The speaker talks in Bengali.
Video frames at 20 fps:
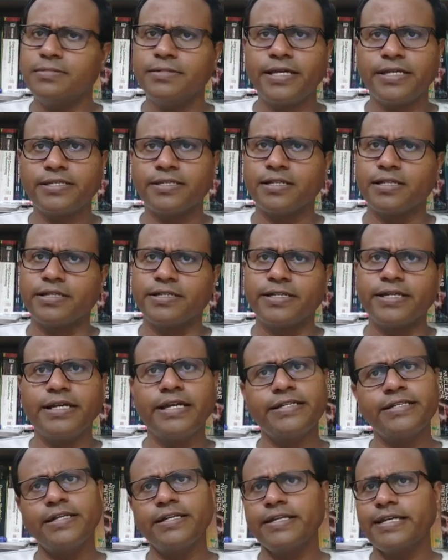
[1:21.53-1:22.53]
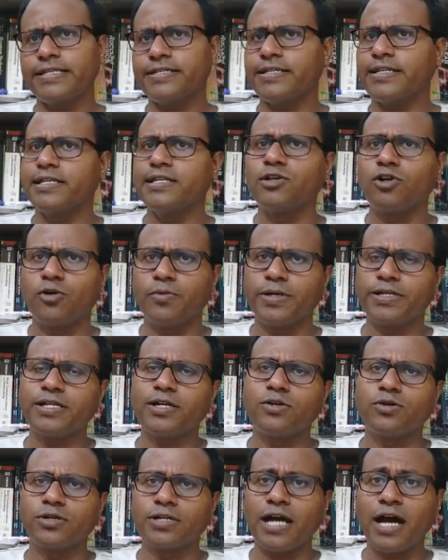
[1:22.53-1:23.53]
ন্যাচারাল এটা এটা ন্যাচারালি হবে এটা
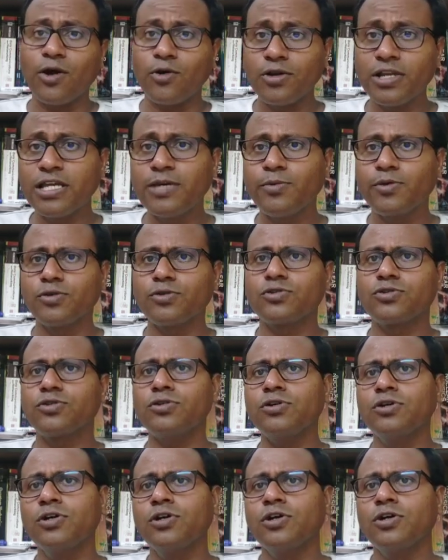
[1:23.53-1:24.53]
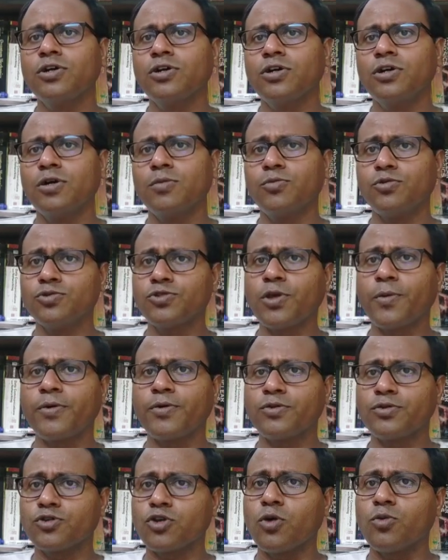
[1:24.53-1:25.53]
না হলেই বরঞ্চ বুঝতে হবে
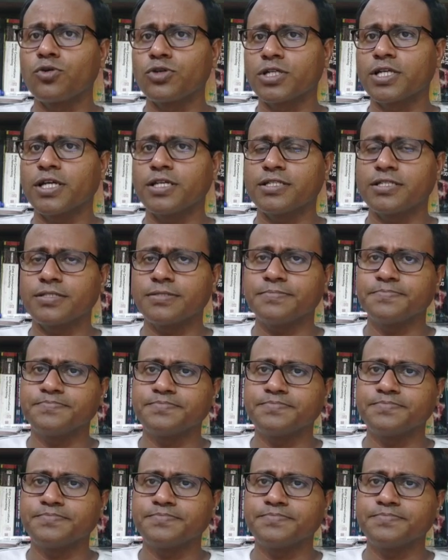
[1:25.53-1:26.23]
কোনো সমস্যা আছে